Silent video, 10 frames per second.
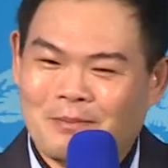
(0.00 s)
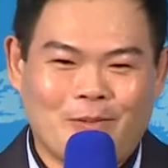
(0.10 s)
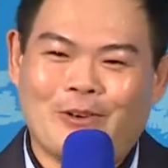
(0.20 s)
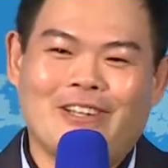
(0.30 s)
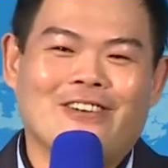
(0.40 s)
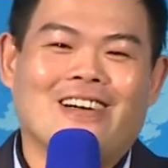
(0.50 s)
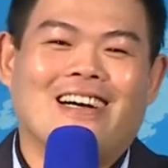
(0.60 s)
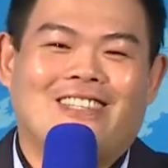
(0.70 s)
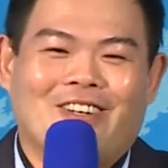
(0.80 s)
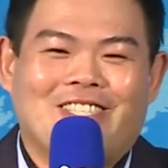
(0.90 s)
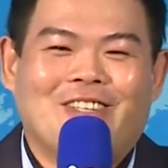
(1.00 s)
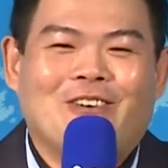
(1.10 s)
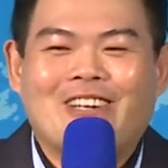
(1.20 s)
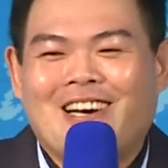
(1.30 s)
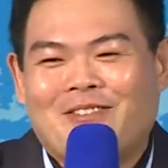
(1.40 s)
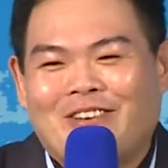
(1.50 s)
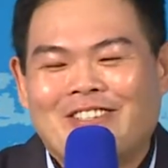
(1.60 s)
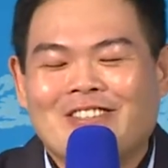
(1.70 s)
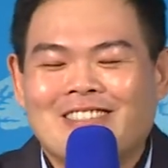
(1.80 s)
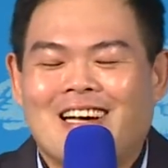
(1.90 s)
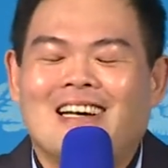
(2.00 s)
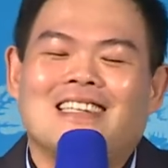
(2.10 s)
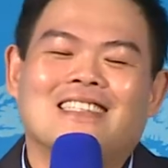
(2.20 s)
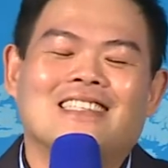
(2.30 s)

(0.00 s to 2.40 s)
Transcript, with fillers: 不会用啊，都是我老婆用的啊。